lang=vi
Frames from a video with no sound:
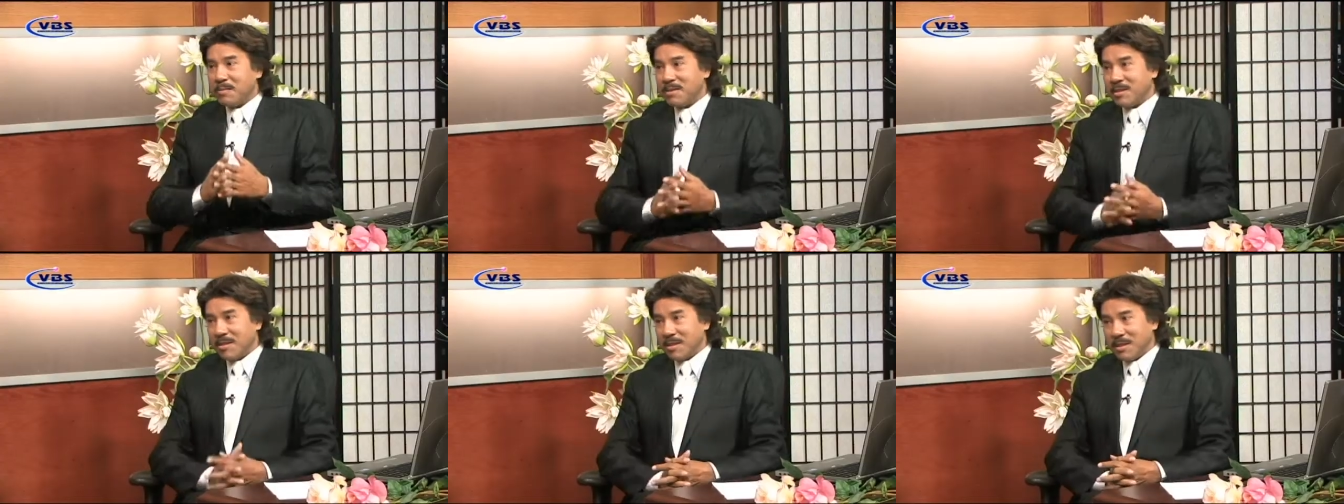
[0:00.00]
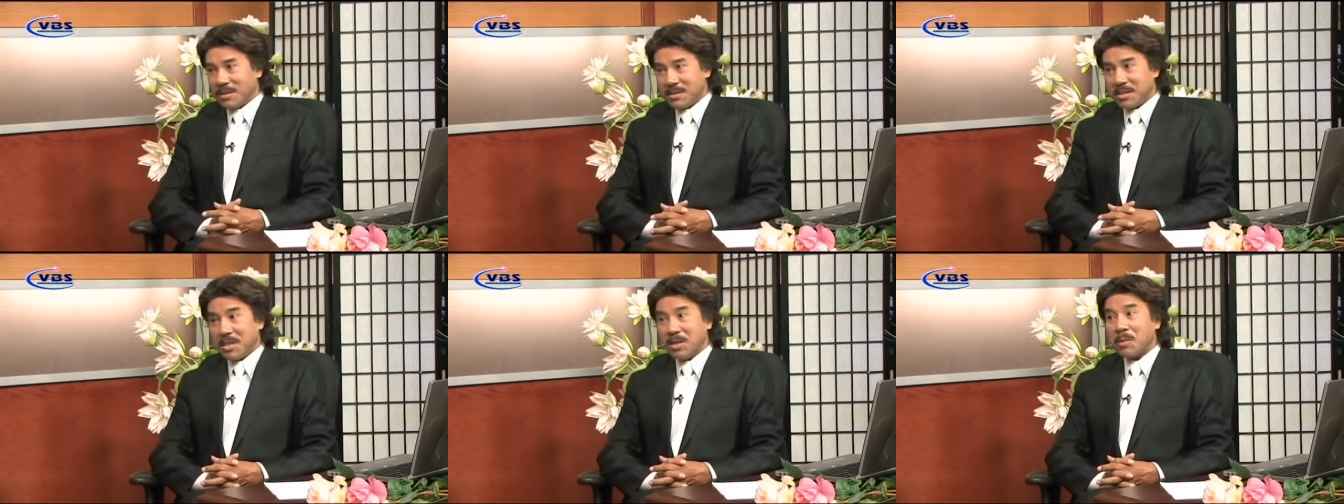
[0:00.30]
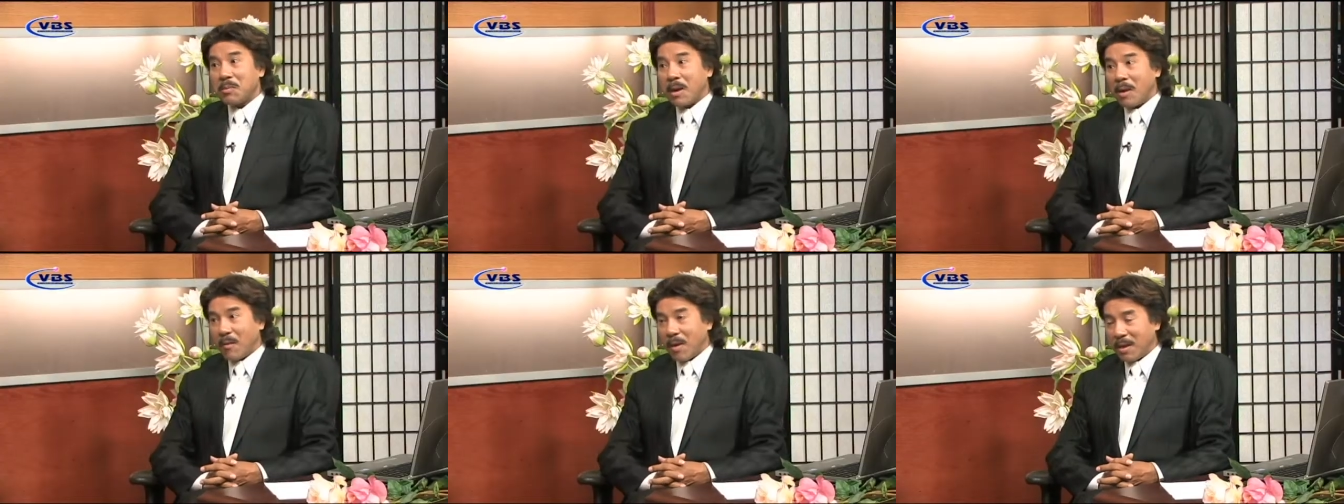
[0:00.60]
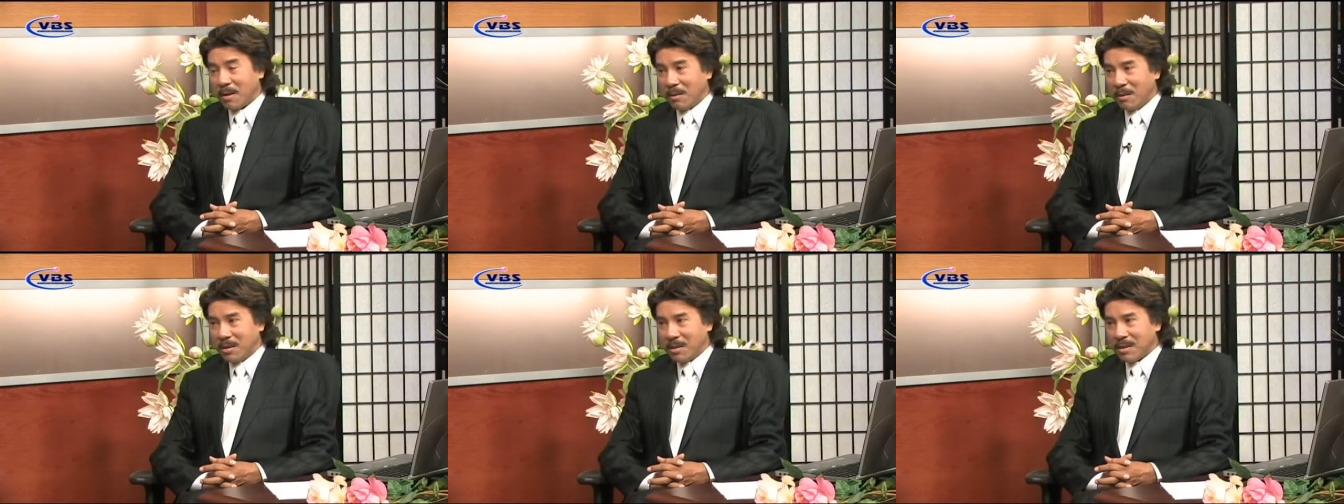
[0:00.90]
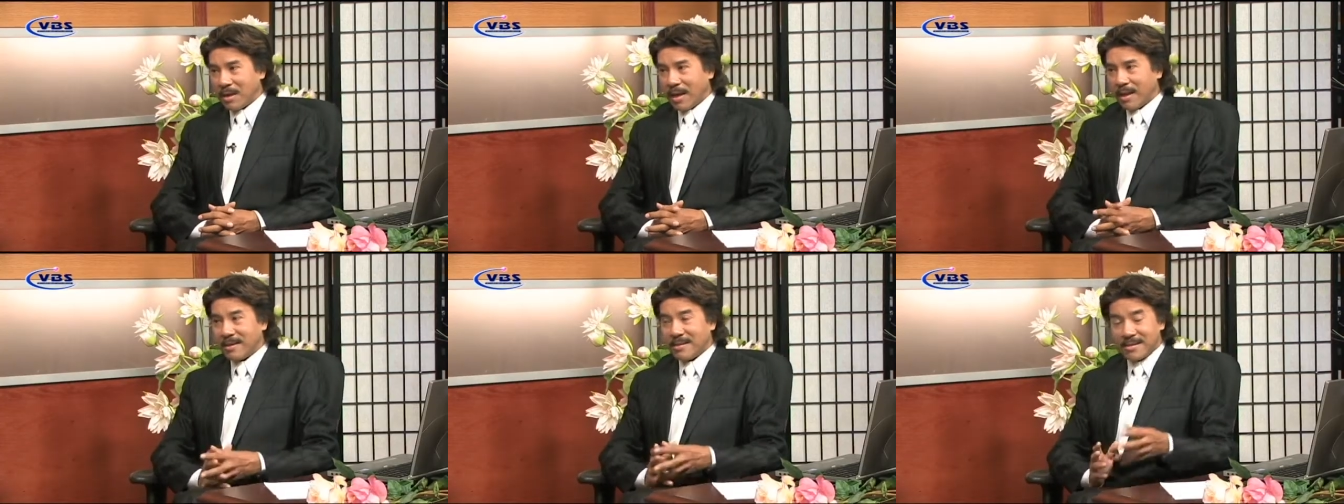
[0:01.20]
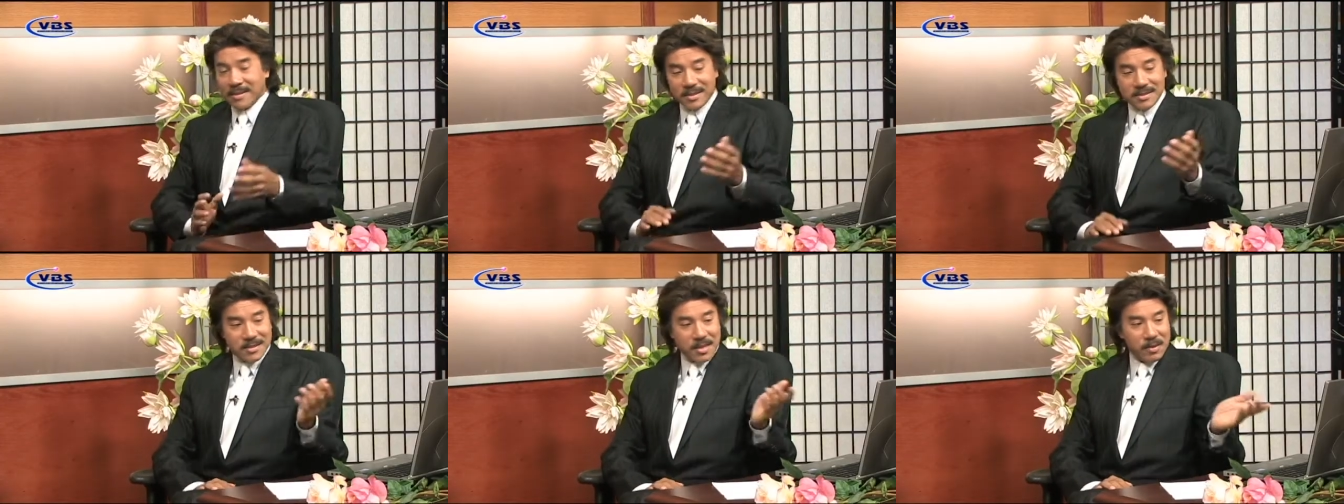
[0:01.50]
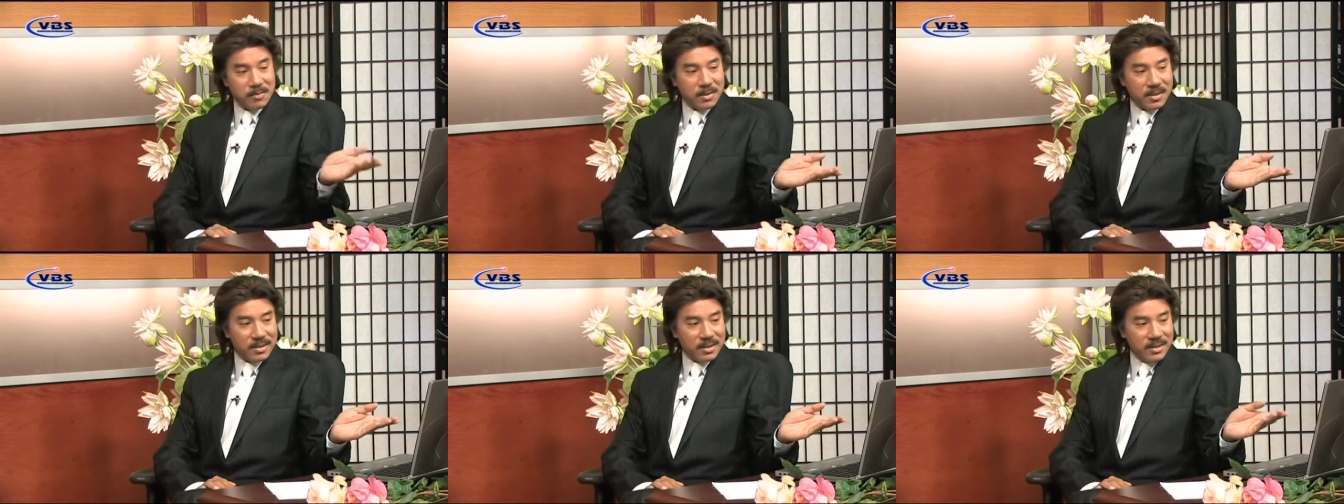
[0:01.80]
như lúc đầu anh nói đó anh ờ,
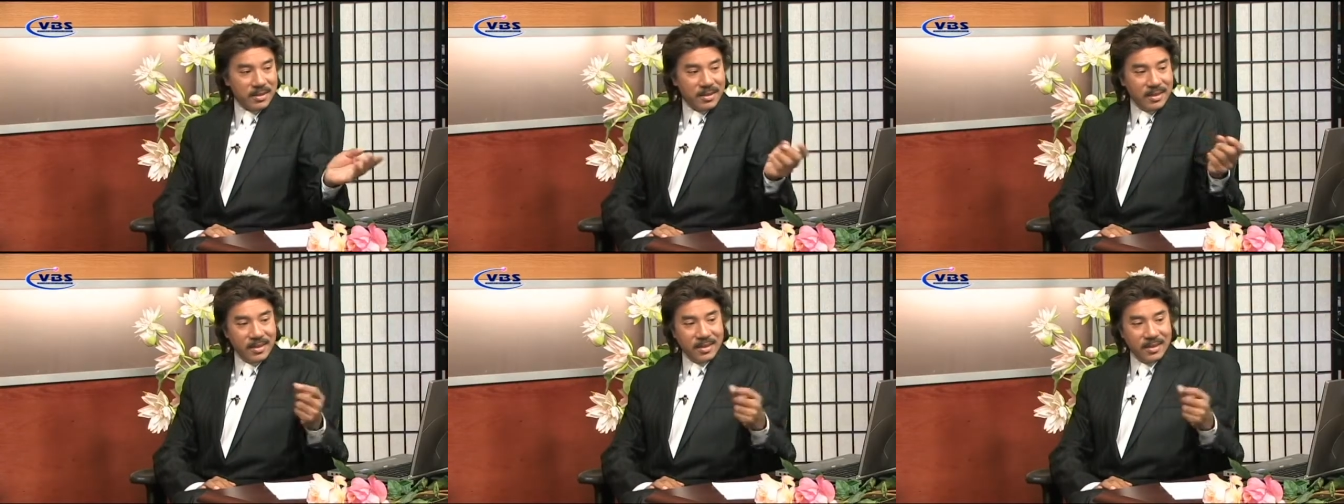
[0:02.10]
xem à,